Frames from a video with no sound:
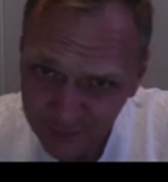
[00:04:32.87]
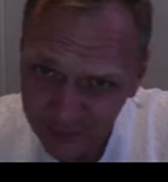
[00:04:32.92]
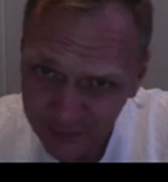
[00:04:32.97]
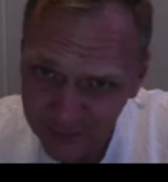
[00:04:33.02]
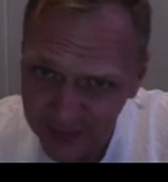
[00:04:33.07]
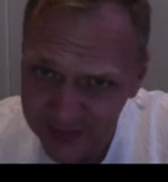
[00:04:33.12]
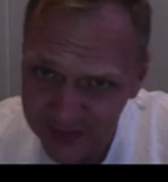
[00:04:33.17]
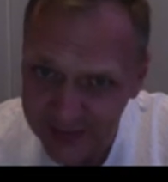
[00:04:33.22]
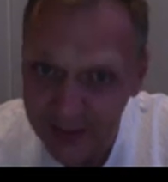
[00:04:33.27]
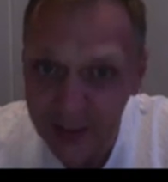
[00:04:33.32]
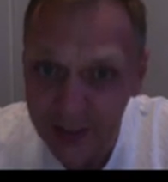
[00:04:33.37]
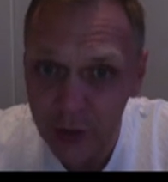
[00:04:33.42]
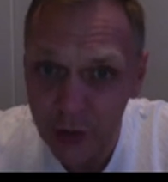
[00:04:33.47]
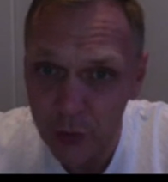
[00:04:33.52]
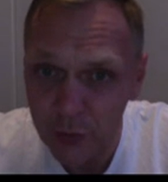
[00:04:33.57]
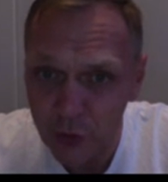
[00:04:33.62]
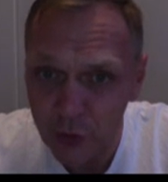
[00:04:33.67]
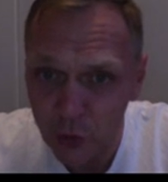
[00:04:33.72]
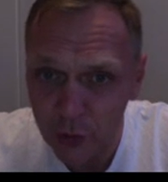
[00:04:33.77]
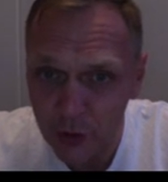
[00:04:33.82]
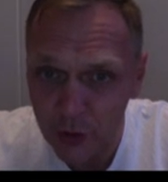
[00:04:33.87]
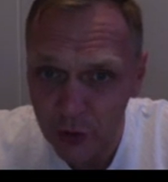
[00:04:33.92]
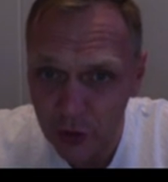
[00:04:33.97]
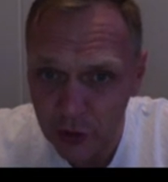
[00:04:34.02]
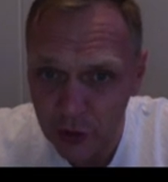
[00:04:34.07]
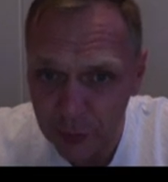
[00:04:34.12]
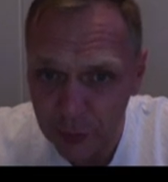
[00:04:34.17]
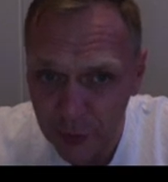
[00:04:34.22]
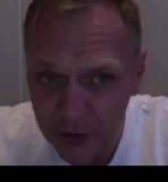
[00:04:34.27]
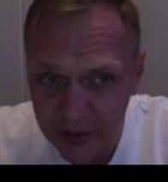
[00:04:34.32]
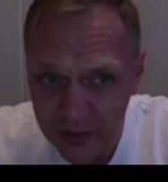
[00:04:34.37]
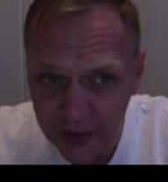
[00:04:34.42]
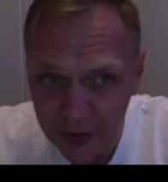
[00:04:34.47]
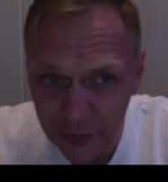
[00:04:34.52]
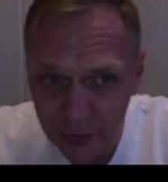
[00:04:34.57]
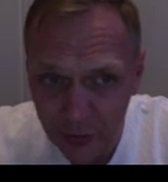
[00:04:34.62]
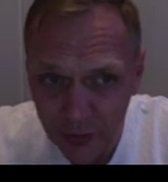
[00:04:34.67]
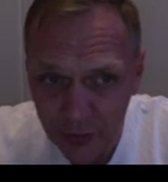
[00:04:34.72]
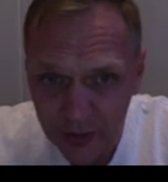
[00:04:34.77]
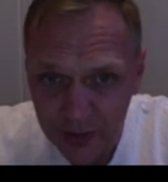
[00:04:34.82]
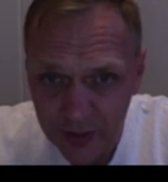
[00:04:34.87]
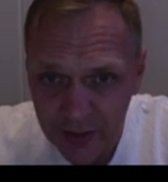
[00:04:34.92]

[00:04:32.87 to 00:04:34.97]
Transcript: Ethereum subió 2%.